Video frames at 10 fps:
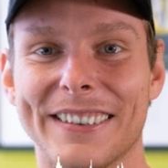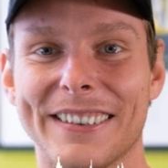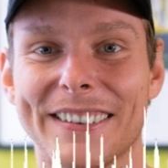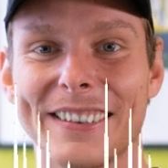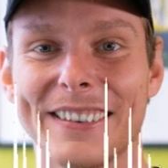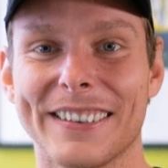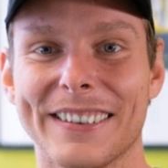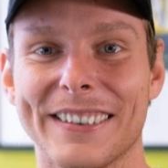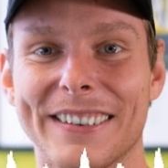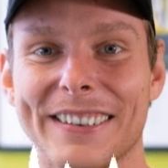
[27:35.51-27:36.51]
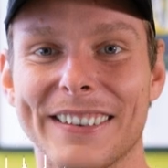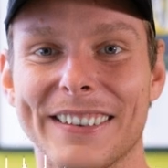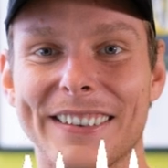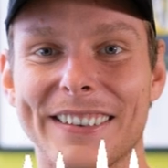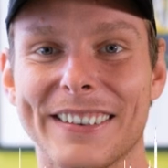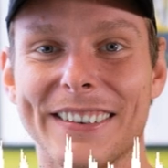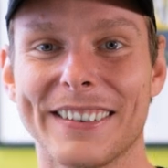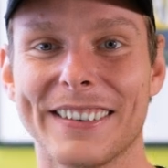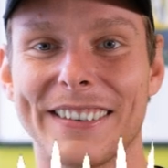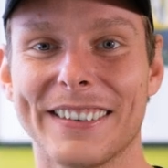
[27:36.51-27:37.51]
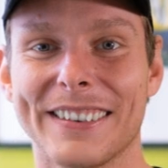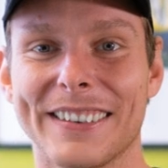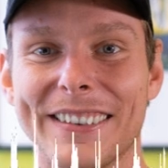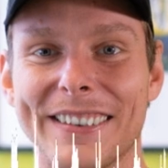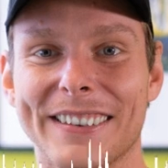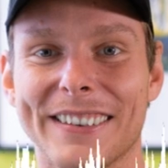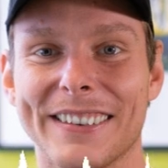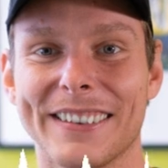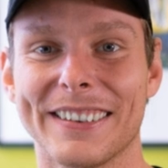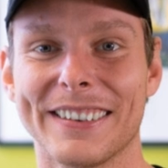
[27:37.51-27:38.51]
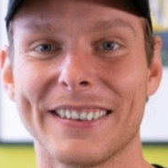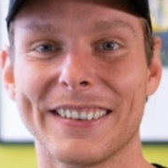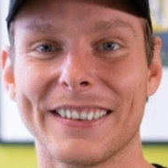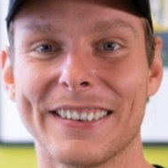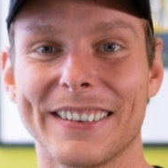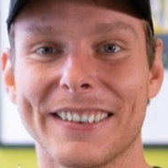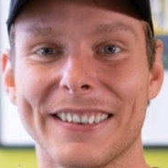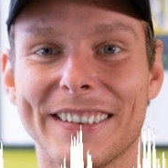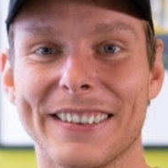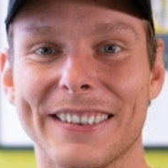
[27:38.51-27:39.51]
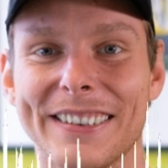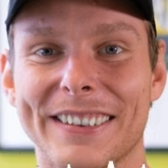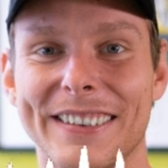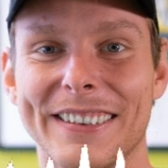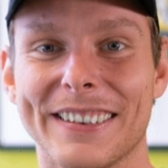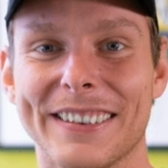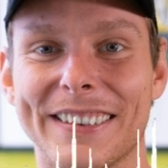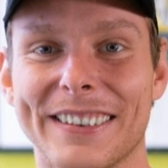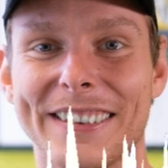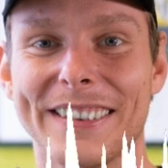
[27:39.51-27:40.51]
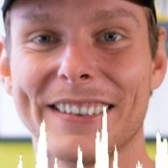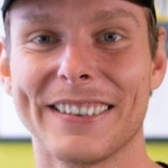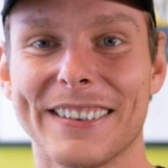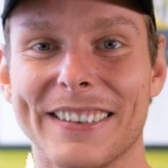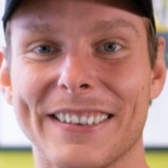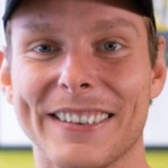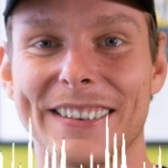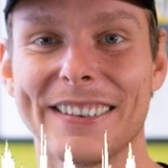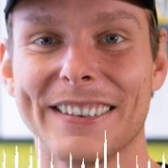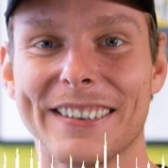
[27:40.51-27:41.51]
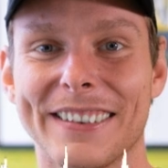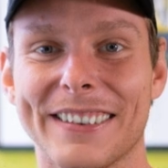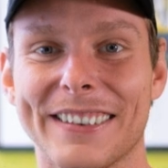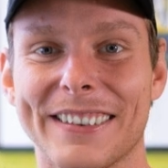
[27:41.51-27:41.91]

die ist ja auch von Berlin-Köpenick hier nach Hamburg übergesiedelt, hat dann Gold geholt im Beachvolleyball.